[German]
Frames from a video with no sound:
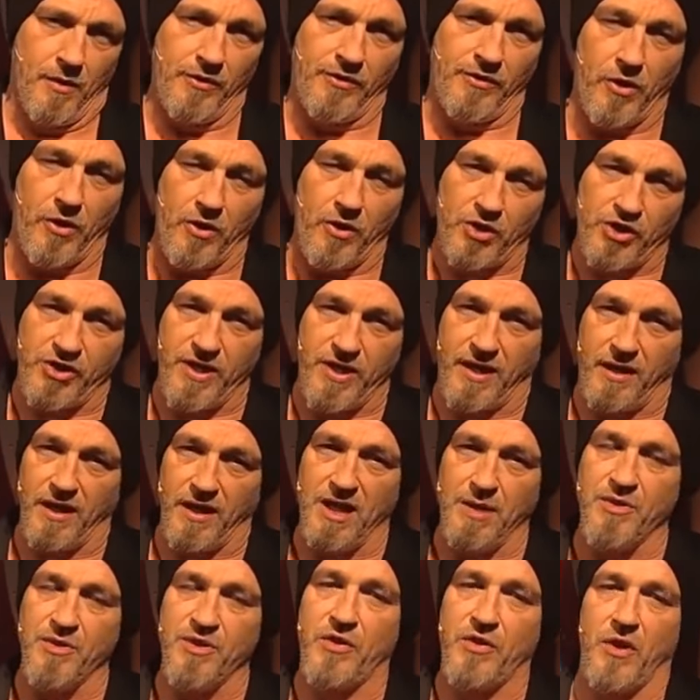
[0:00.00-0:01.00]
Und doch
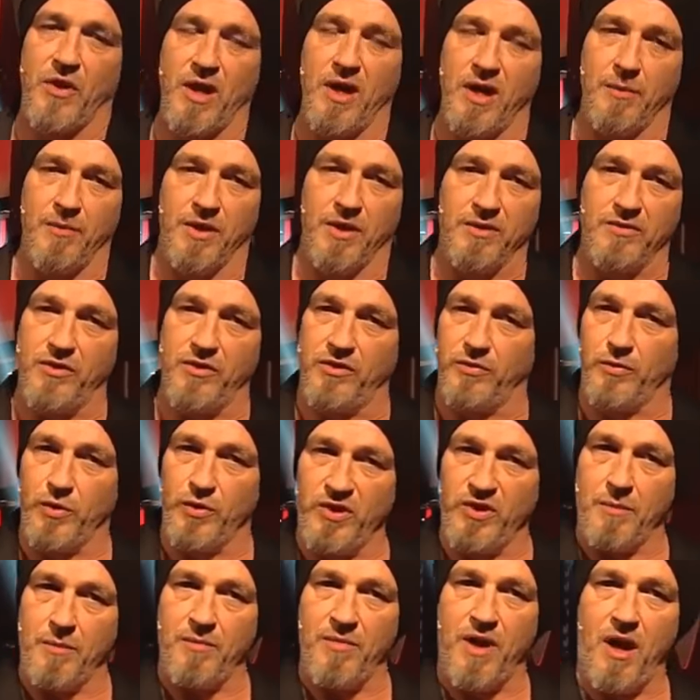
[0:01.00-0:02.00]
stecken die Betreiber dieses
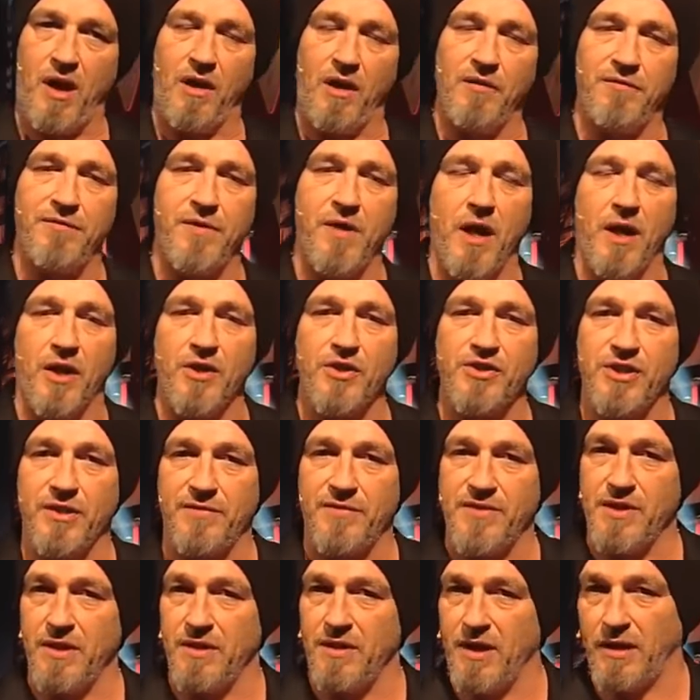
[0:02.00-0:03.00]
wunderbaren
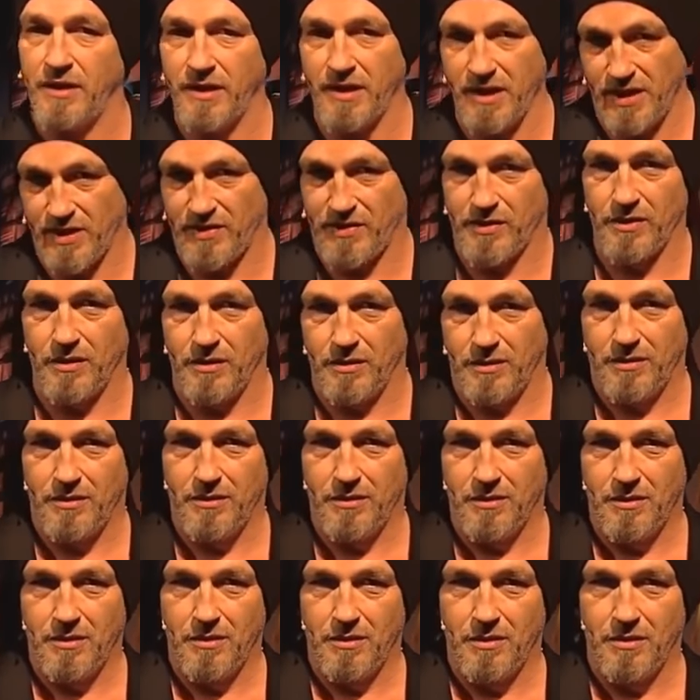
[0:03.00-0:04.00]
Fahrgeschäfts in der Krise.
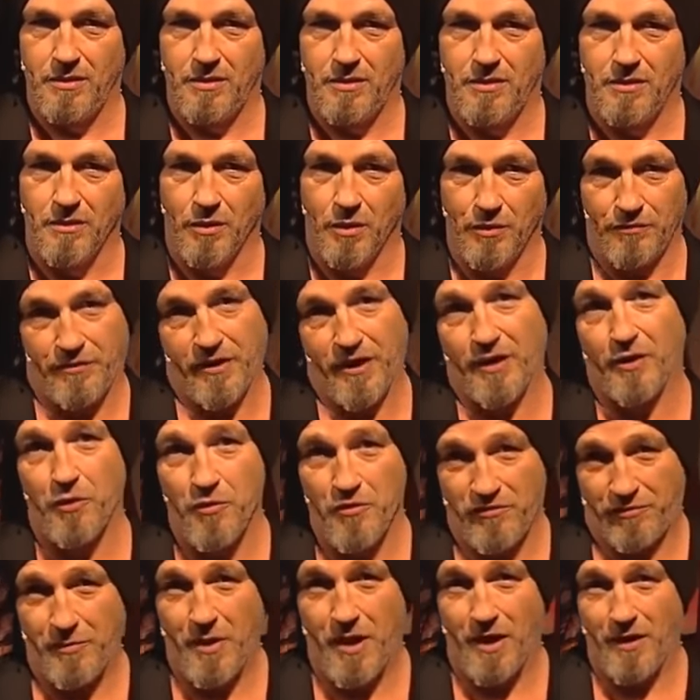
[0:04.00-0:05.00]
Und wen
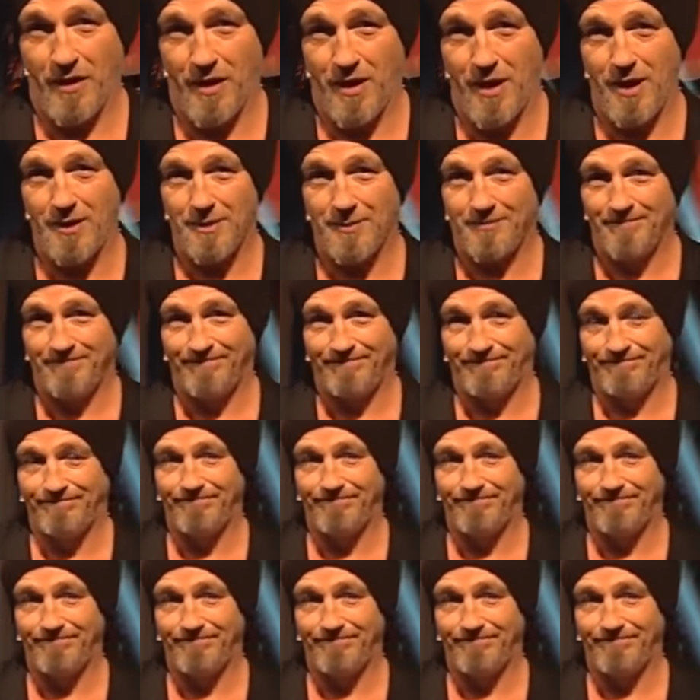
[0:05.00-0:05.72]
ruft man da?